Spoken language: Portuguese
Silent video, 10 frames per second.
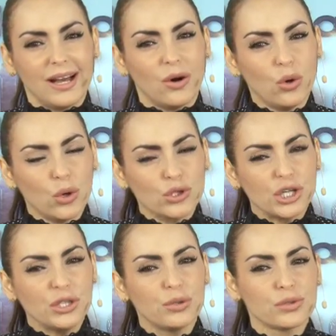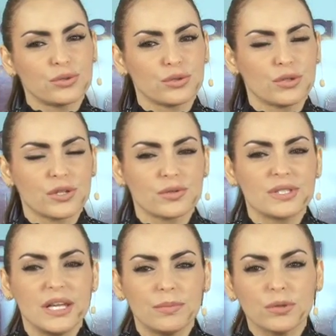Hoje, em todos os nossos
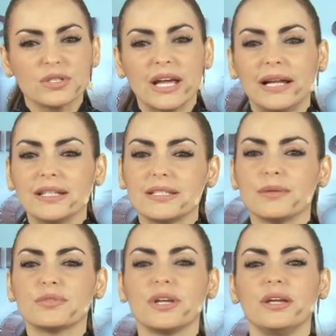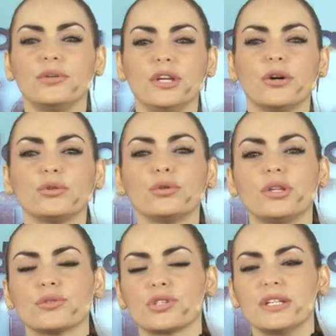templos, realizamos a reunião do
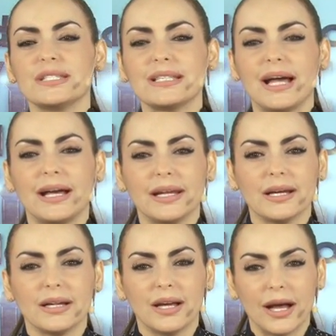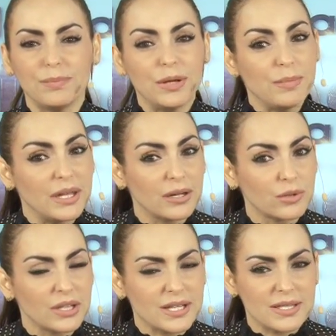Deus que sara a primeira
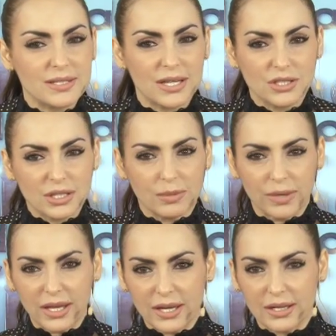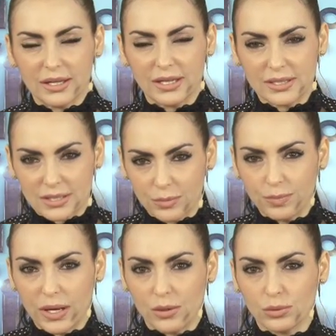acontece às 7 da manhã em São
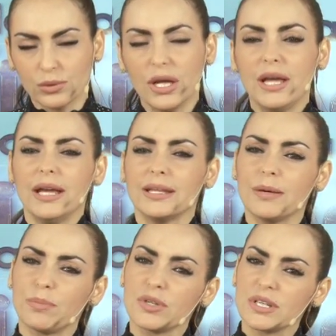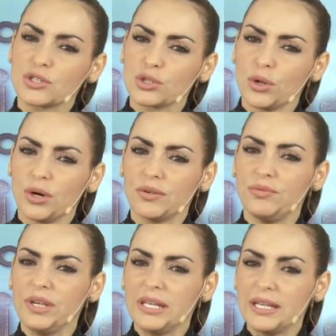Paulo, depois às
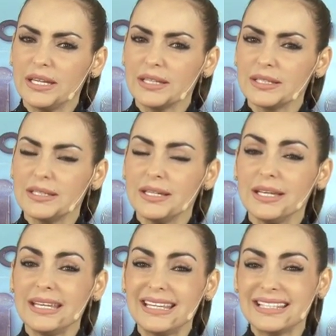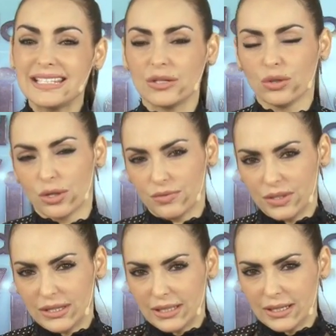9, 15 e 19
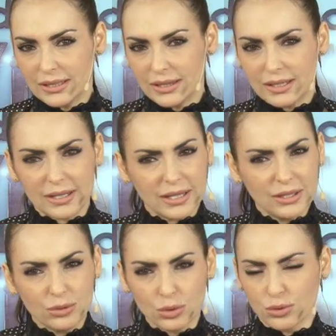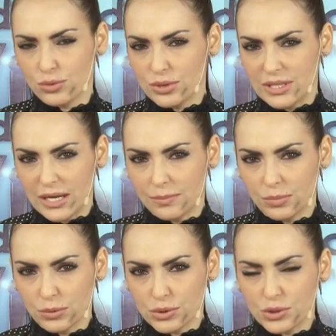30 em todos os
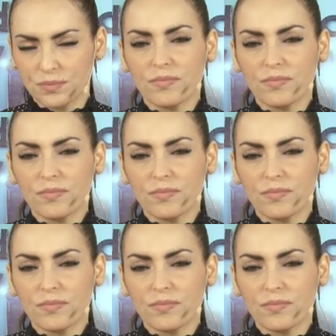templos.